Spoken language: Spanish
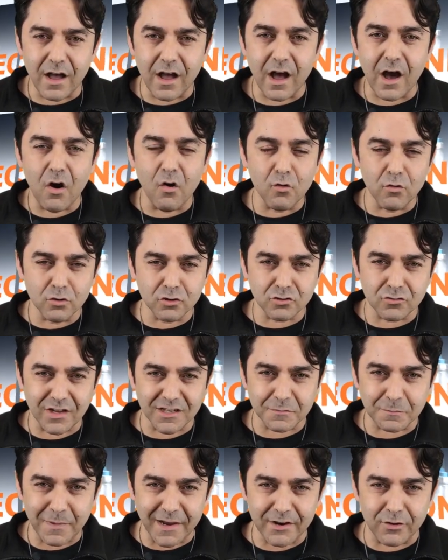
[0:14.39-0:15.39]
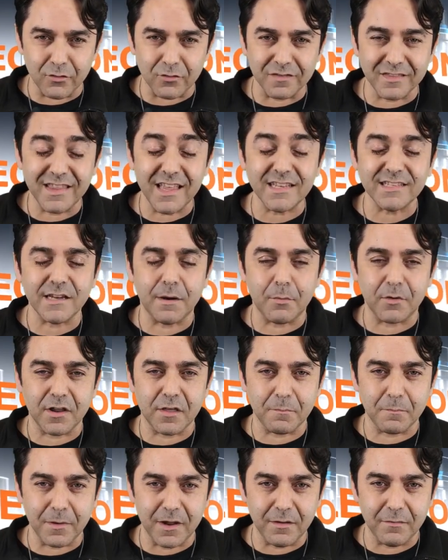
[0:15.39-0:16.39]
Augusto Aspano de Sabor
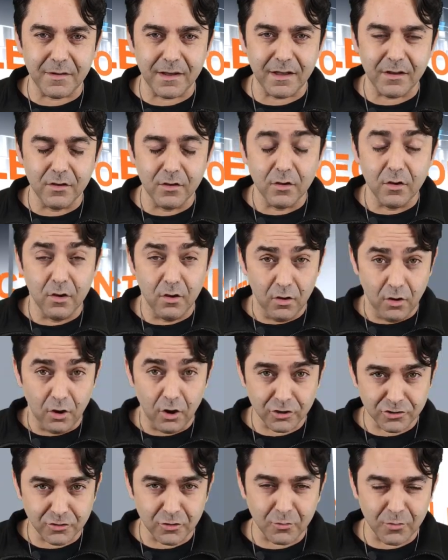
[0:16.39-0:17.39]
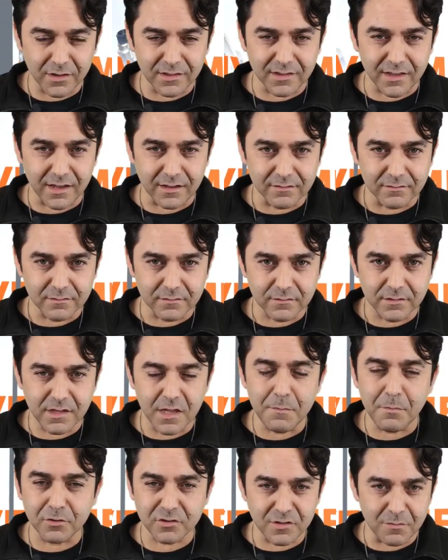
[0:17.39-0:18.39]
Espalma os lo cuenta.
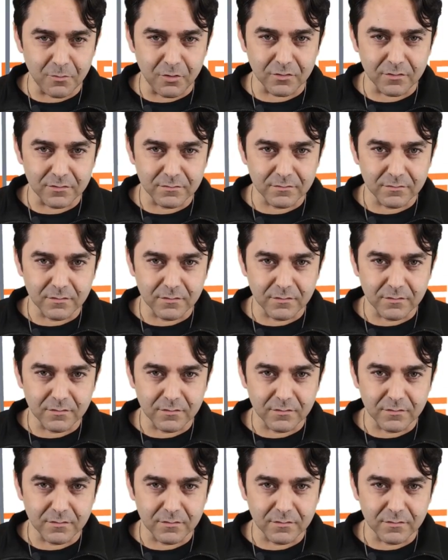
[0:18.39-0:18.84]
Tipos de mod.